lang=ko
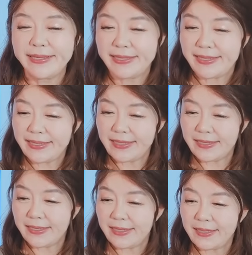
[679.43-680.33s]

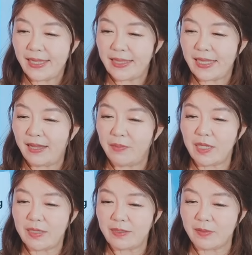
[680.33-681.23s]
드산티스는 끝났다 뭐
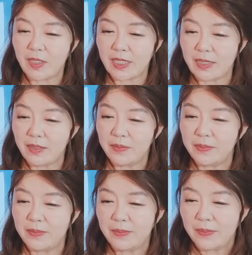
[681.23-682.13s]
이런 식으로 쓴 거죠.
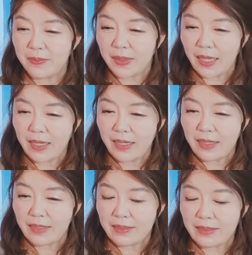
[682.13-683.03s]

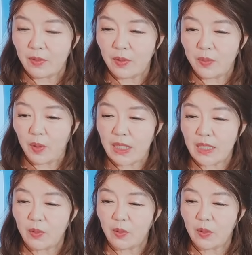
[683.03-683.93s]
그리고
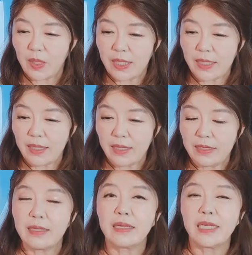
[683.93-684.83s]
폴리티코
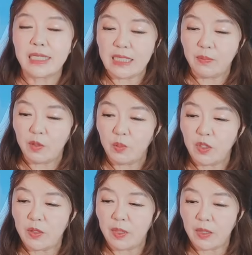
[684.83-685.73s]
기사 제목
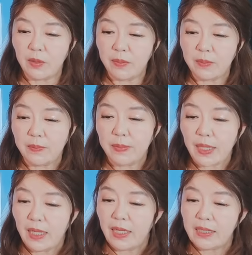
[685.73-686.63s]
보시면요.
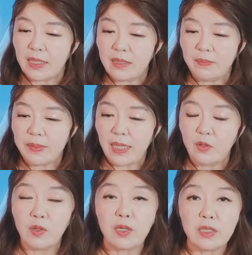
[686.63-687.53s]
자, 트럼프
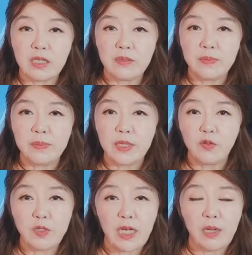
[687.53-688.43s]
대통령 지금
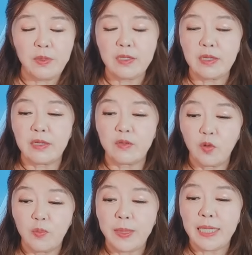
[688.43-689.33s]
유세를 하면서
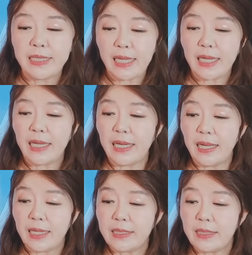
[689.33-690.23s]
정말 세게
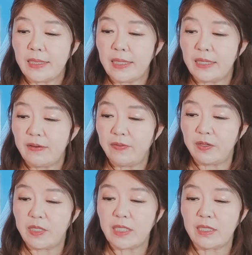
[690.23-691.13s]
election
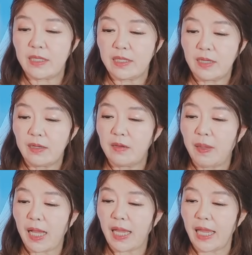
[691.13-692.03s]
interference, 선거
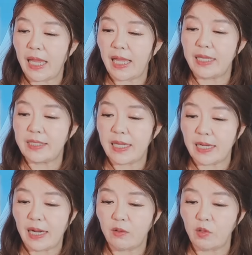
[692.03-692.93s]
방해에 대해서
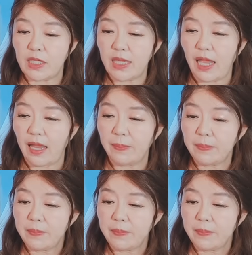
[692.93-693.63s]
얘기를 하고 있는데